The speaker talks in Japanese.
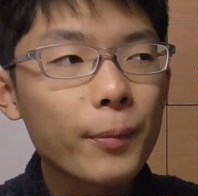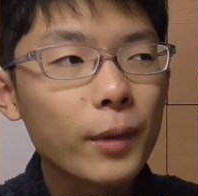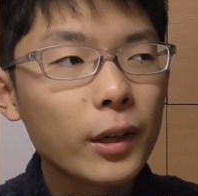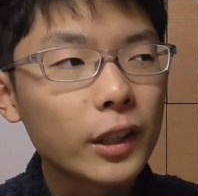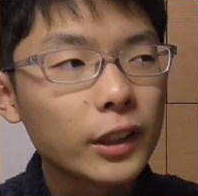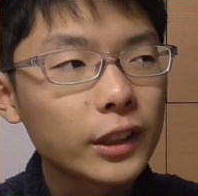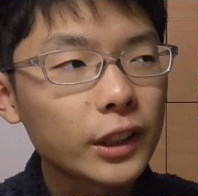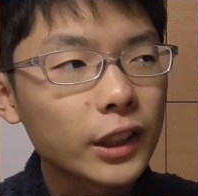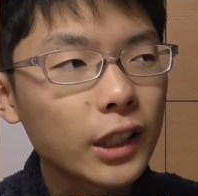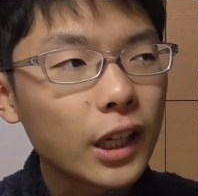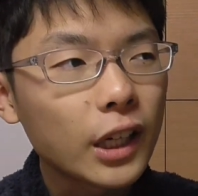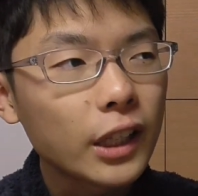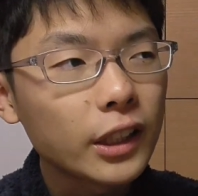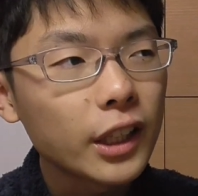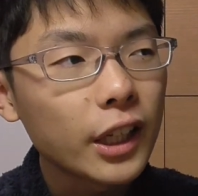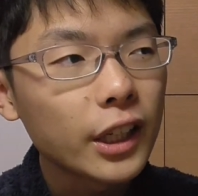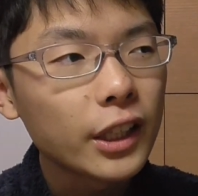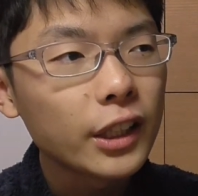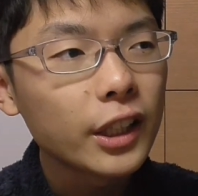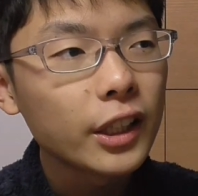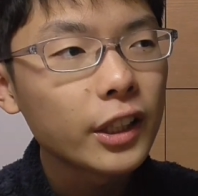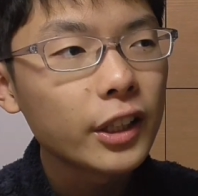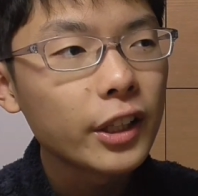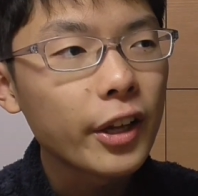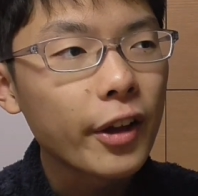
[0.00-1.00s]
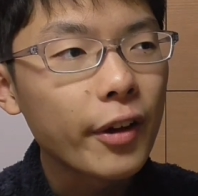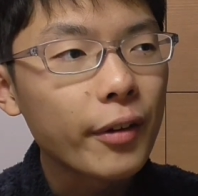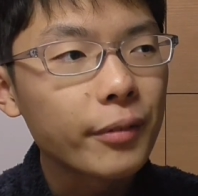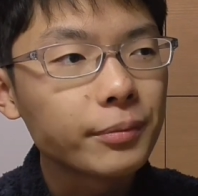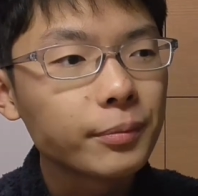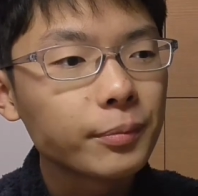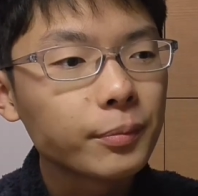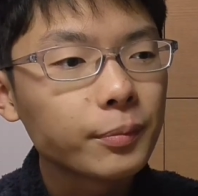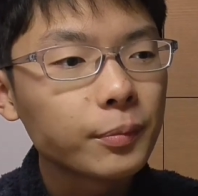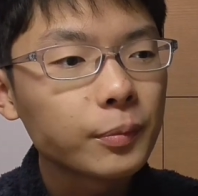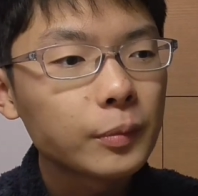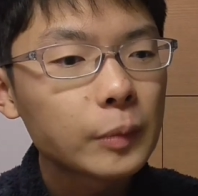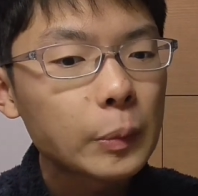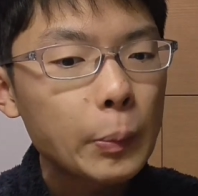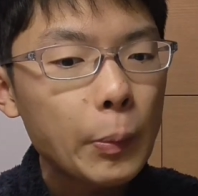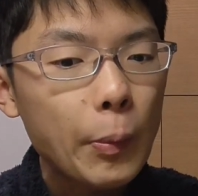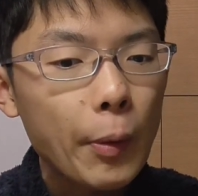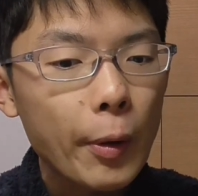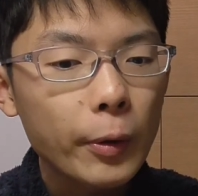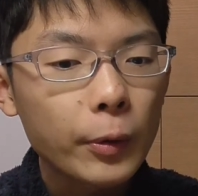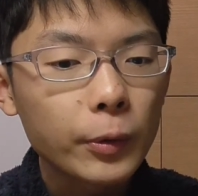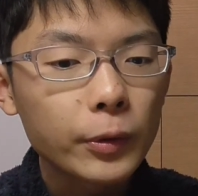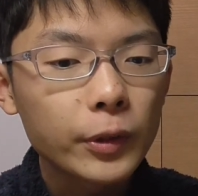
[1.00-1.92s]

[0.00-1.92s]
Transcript: なんかね、課題でね、あ